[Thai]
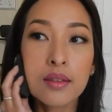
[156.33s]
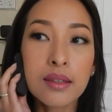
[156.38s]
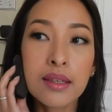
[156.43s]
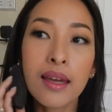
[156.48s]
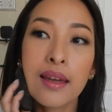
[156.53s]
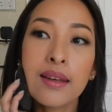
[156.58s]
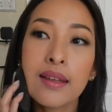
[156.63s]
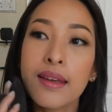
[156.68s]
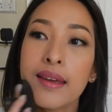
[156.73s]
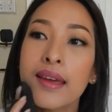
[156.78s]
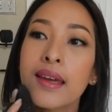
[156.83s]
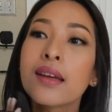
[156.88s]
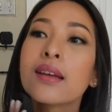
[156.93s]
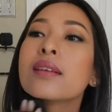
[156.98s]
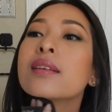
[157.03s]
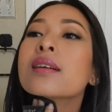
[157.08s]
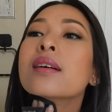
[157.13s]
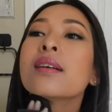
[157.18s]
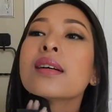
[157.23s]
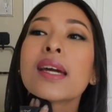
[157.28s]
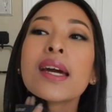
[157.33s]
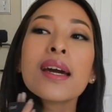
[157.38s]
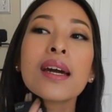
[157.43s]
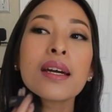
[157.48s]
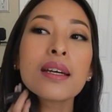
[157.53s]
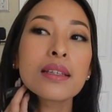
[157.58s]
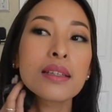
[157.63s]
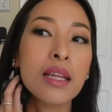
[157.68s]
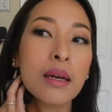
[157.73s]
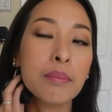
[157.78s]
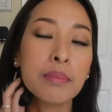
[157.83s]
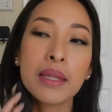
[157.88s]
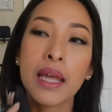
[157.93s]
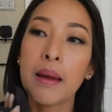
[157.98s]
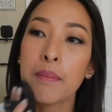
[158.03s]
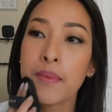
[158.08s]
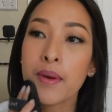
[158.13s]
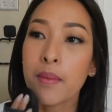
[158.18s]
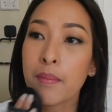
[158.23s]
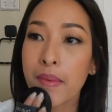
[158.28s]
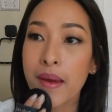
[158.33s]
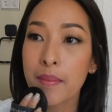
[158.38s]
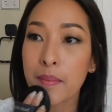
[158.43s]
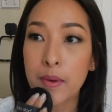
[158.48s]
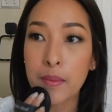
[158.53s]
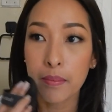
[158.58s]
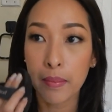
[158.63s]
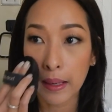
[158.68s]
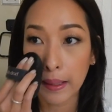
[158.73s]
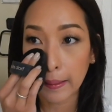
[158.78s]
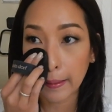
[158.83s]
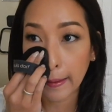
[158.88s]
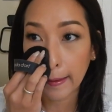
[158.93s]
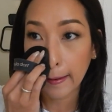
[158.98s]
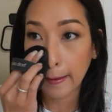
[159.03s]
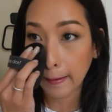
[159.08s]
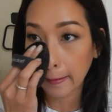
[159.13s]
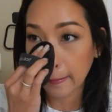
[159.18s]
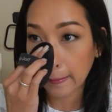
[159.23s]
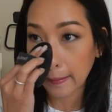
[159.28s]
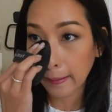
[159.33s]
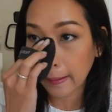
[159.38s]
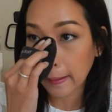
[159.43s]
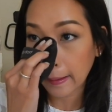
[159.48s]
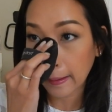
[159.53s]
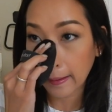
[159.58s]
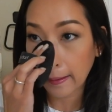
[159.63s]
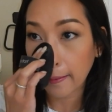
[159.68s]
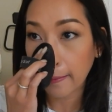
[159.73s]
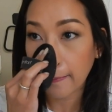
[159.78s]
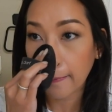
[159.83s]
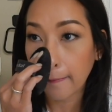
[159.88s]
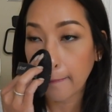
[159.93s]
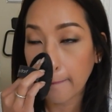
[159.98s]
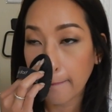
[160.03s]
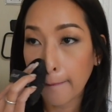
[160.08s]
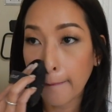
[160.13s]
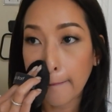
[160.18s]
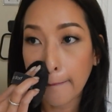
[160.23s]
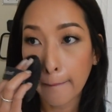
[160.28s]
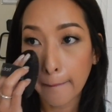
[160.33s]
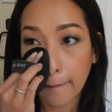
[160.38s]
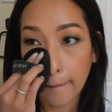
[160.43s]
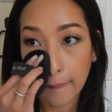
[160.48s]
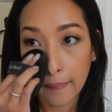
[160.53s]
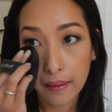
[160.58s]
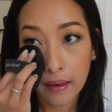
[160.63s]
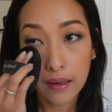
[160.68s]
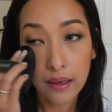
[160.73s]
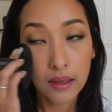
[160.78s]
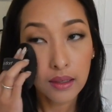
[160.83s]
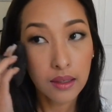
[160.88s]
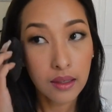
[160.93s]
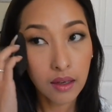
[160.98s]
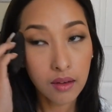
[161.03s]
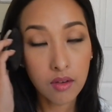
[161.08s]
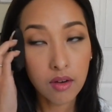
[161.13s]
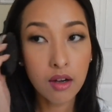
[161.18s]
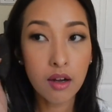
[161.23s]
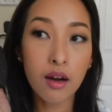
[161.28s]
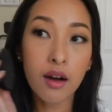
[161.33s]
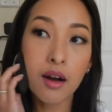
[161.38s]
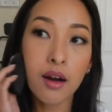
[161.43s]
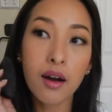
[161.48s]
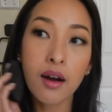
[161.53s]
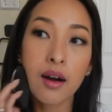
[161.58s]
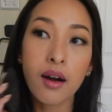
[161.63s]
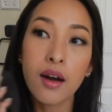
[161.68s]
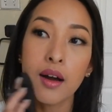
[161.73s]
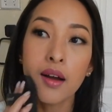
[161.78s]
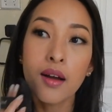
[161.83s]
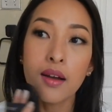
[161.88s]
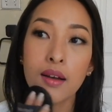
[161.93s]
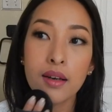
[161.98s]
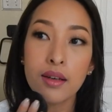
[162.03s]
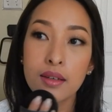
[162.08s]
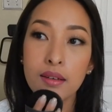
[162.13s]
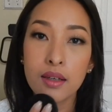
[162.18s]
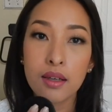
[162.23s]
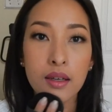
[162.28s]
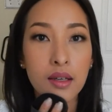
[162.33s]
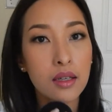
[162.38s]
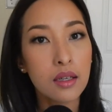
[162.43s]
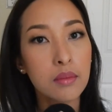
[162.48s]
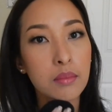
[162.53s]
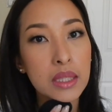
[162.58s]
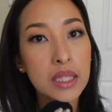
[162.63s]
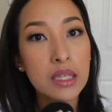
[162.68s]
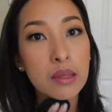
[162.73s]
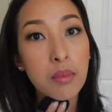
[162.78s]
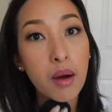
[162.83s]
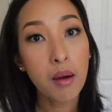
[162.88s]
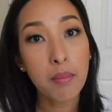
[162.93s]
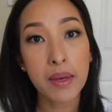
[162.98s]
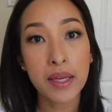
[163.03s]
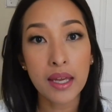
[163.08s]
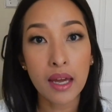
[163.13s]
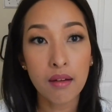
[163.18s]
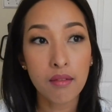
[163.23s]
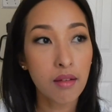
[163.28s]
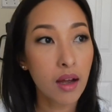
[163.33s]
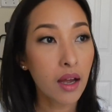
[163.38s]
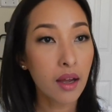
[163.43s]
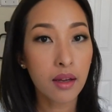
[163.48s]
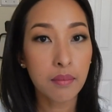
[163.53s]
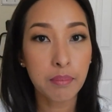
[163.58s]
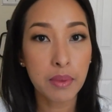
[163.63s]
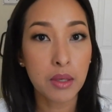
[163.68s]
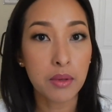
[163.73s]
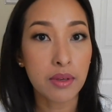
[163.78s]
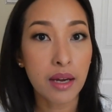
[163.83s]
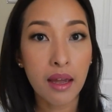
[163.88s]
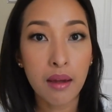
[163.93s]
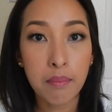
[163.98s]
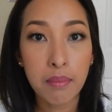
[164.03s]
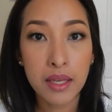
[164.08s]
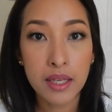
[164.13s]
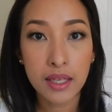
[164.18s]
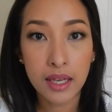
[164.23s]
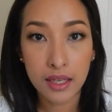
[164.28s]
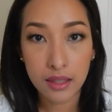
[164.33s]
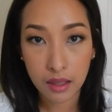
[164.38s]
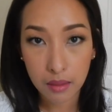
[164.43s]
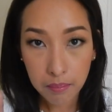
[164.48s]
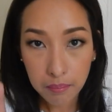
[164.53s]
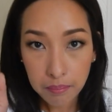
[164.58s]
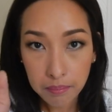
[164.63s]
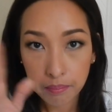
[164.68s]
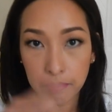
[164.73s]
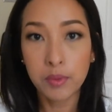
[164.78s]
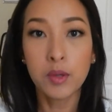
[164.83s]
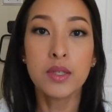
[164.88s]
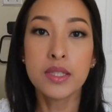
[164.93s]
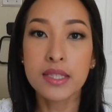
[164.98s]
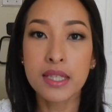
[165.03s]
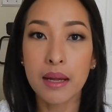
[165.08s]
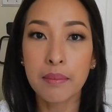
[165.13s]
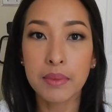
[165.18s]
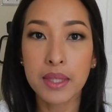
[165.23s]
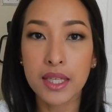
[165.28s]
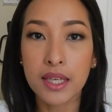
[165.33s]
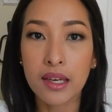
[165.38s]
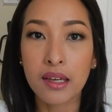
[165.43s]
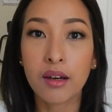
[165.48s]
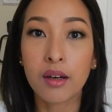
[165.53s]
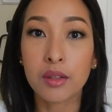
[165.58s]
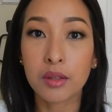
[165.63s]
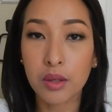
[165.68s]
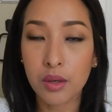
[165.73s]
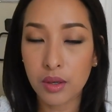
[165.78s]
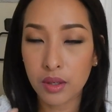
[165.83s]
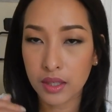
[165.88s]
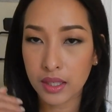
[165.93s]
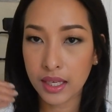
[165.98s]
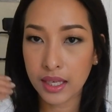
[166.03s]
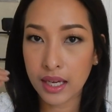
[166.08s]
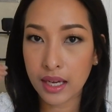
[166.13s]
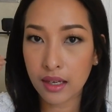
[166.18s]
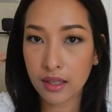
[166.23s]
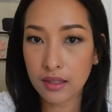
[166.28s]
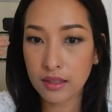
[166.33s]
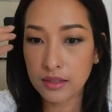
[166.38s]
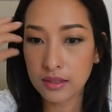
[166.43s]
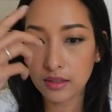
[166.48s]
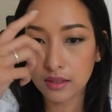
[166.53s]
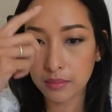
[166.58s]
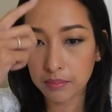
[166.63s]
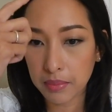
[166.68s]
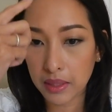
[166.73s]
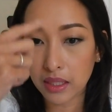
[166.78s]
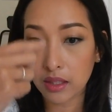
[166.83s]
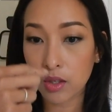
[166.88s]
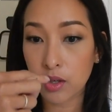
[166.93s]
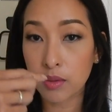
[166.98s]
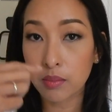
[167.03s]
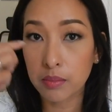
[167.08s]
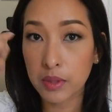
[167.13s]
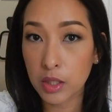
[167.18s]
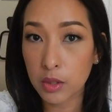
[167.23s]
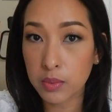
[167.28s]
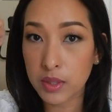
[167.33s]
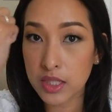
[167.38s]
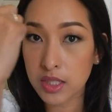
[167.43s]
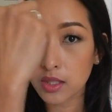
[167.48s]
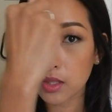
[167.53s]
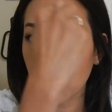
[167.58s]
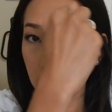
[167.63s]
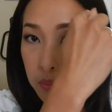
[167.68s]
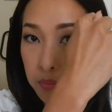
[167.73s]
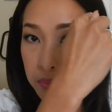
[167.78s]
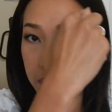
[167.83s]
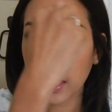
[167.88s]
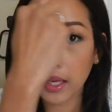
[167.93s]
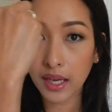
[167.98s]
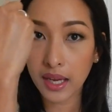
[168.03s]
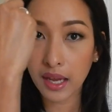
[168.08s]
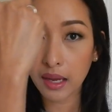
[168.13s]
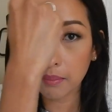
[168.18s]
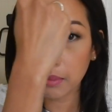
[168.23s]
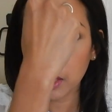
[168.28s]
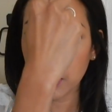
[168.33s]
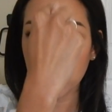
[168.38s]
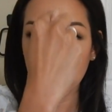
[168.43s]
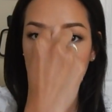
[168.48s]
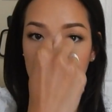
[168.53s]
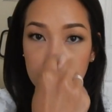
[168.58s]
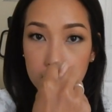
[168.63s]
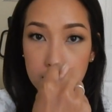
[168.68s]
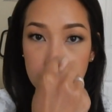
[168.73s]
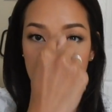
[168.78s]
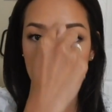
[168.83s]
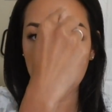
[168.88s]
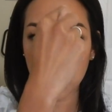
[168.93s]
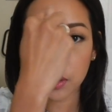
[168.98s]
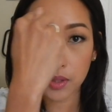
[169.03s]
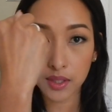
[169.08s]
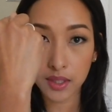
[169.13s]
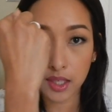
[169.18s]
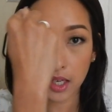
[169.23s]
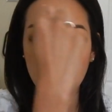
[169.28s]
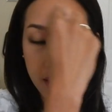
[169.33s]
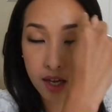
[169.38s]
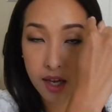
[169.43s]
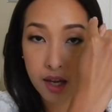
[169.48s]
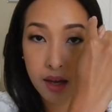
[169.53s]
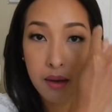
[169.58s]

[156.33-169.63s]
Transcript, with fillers: แค่นี้เองก็แค่แทบๆลงไปบนใบหน้านะคะ แล้วก็เเมื่อกี้บอกไปยังว่าผิวหน้าเป็นยังไงถ้าพูดซ้ำที่เคขอโทษนะคะ ก็คือเป็นคนผิวผสมนะคะบริเวณทีโซนเนี่ย